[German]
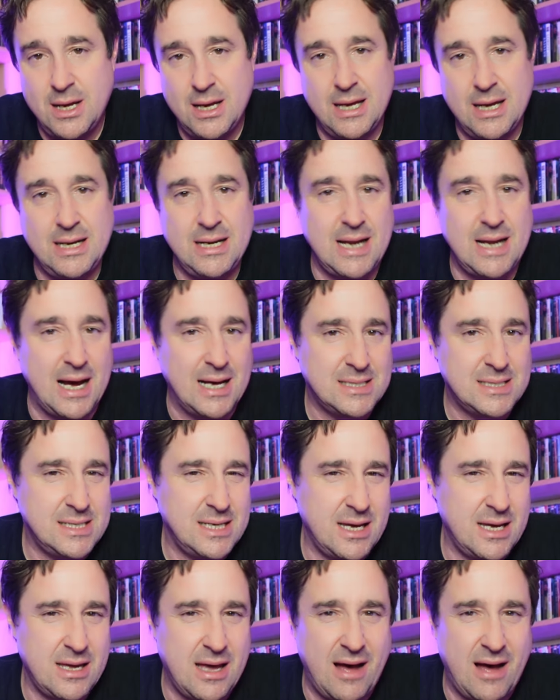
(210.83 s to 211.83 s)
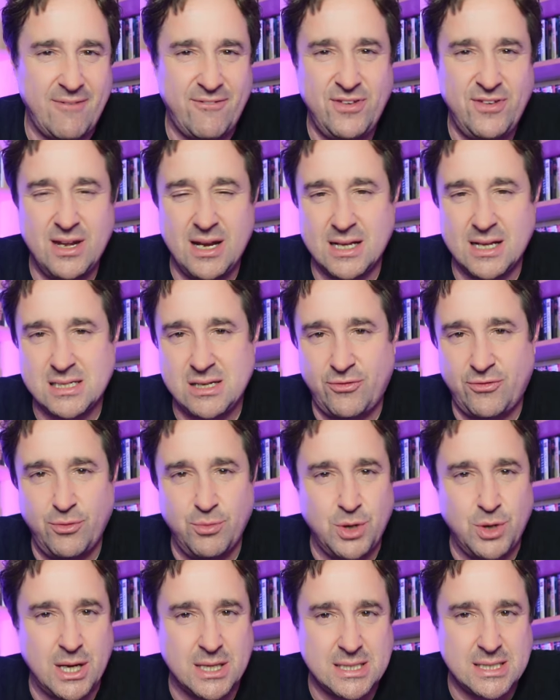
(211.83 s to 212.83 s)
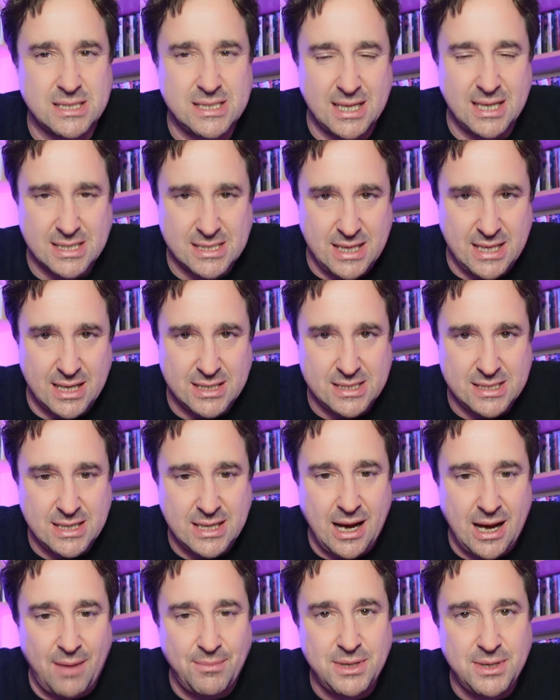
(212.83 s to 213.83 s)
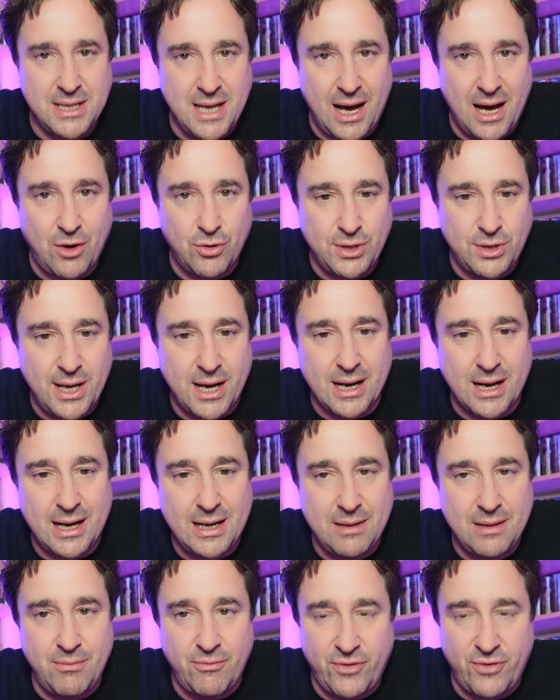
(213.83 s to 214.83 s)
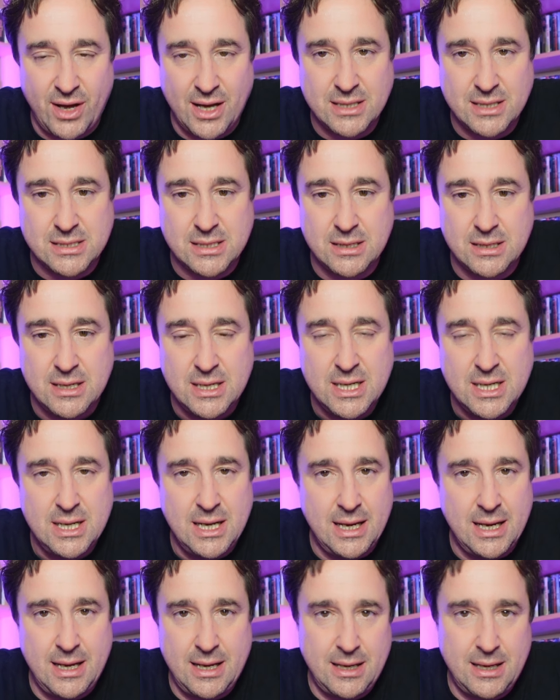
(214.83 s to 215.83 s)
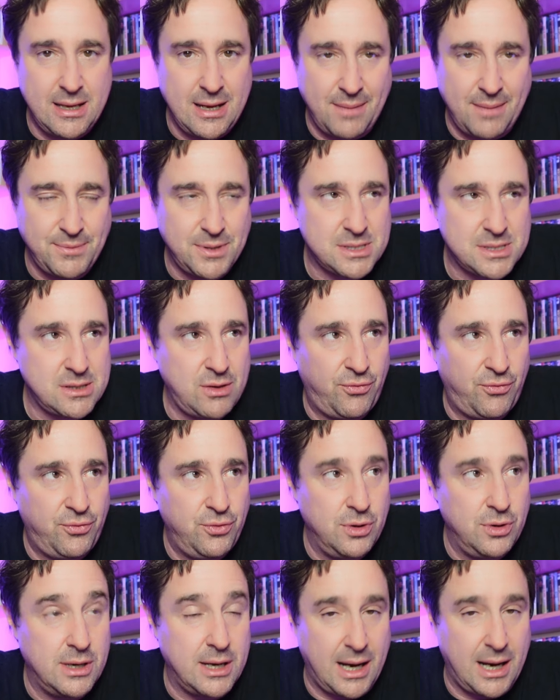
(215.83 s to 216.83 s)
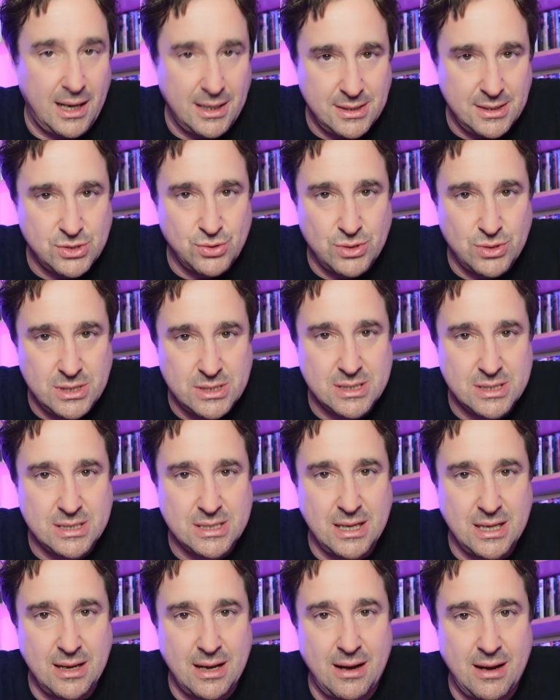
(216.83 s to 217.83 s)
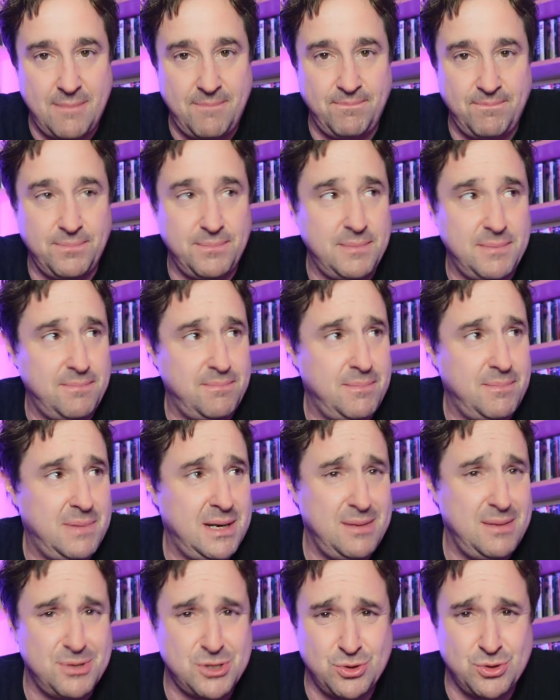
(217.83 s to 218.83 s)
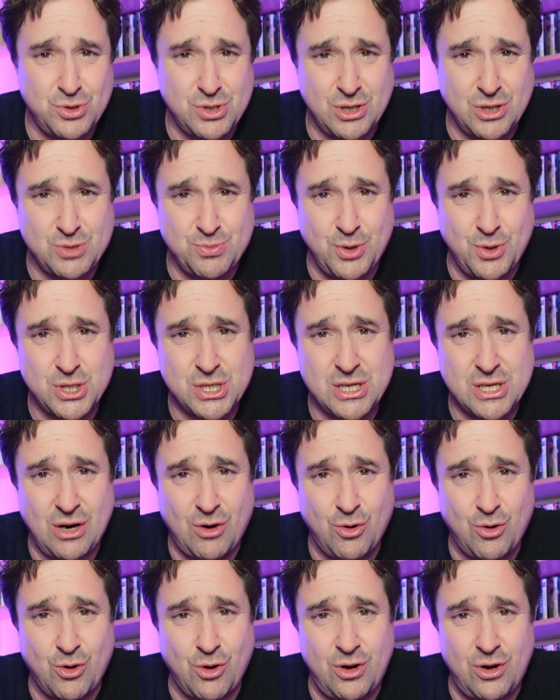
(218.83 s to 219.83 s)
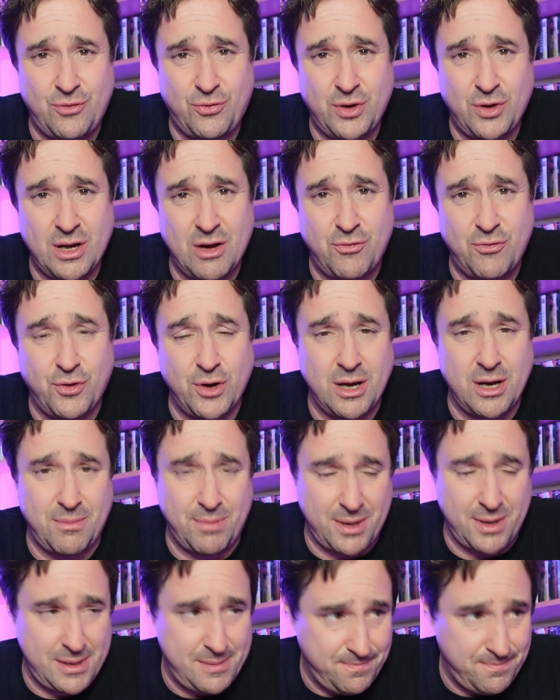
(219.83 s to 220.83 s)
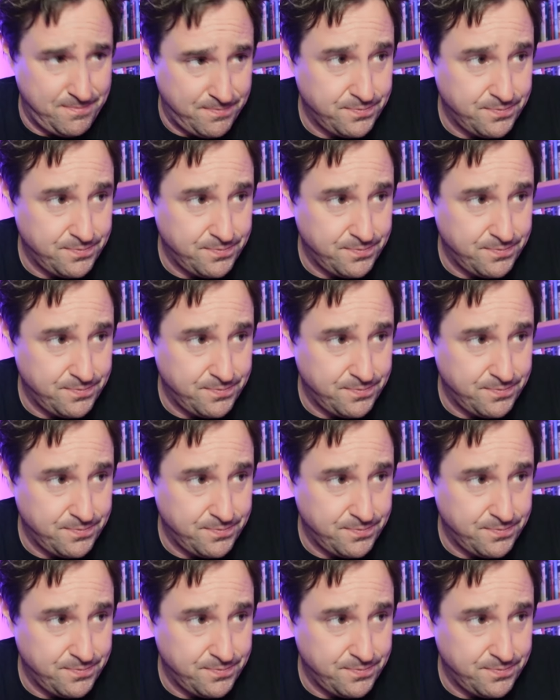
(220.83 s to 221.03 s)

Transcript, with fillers: in den 80er Jahren, 84, 85, 86 kamen die nach und nach alle im Fernsehen. Äh, ich habe das Gefühl, gerade so diese Dinger Liebesgrüße aus Moskau, Goldfinger, Feuerball,